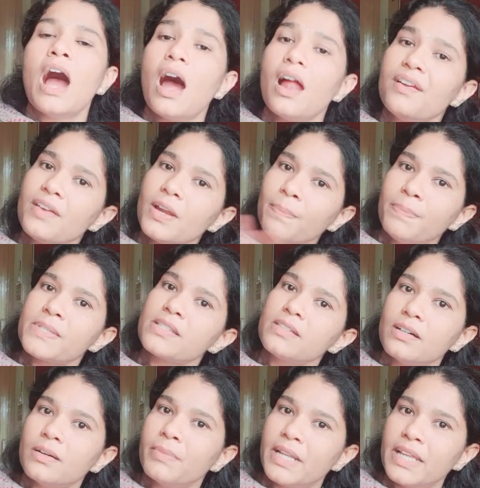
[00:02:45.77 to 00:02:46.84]
ஹண்ட்ரட்
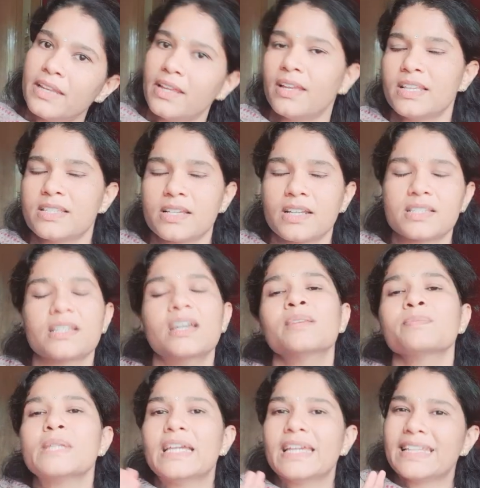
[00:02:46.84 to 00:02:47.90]
பர்சன்ட் அர்பன் ஏரியா ரீச் ஆயிடுச்சு
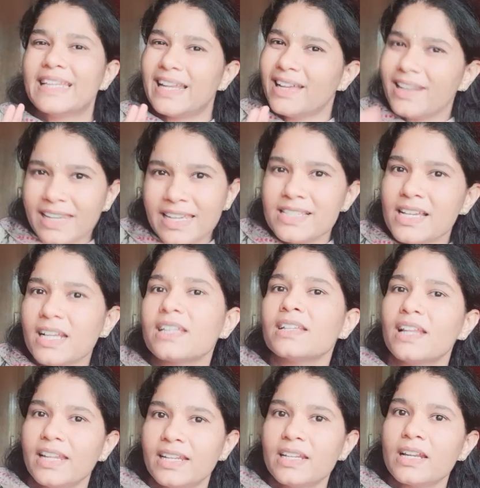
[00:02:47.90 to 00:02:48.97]
இதெல்லாம் ரீச்
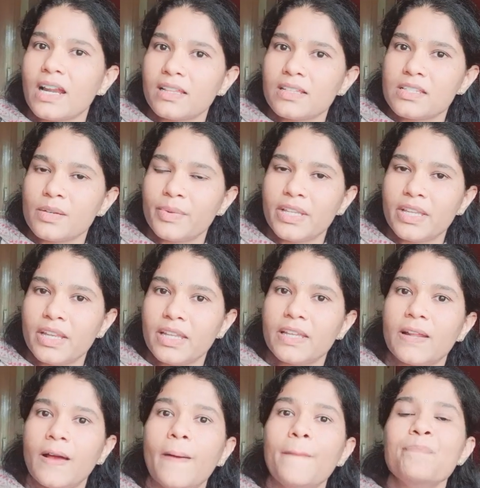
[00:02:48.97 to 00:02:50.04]
ஆனதுனால என்ன நடந்துச்சு அப்படின்னு
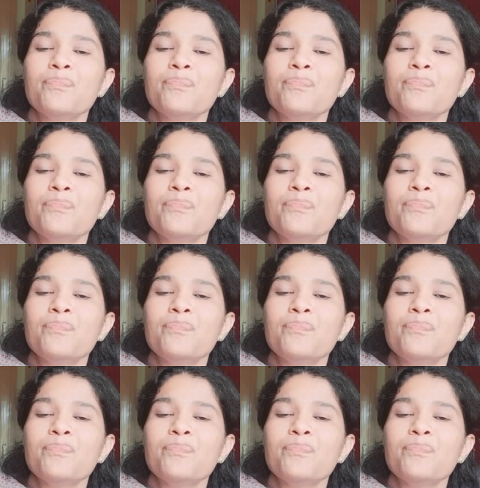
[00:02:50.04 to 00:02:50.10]
கேட்டிங்கன்னா